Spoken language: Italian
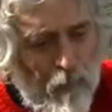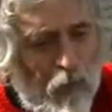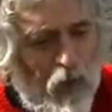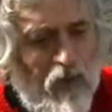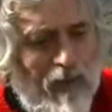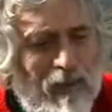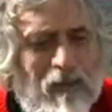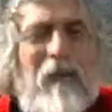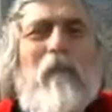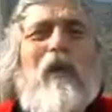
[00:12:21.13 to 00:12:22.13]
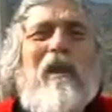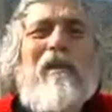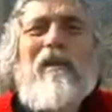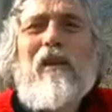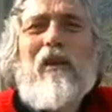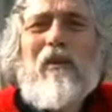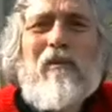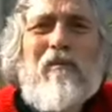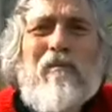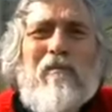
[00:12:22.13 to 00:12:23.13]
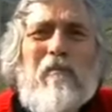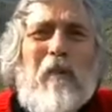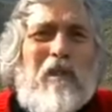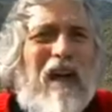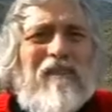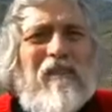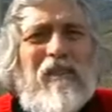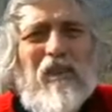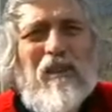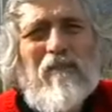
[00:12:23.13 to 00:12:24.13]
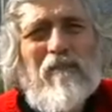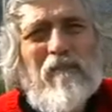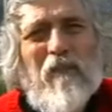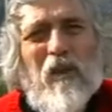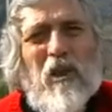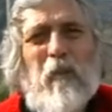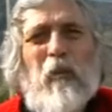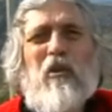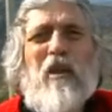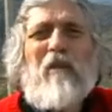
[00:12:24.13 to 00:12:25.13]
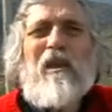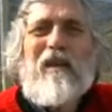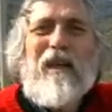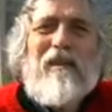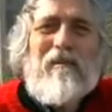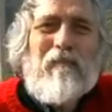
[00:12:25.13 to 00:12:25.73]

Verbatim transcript: porta ad attribuire a Dio pesanti responsabilità,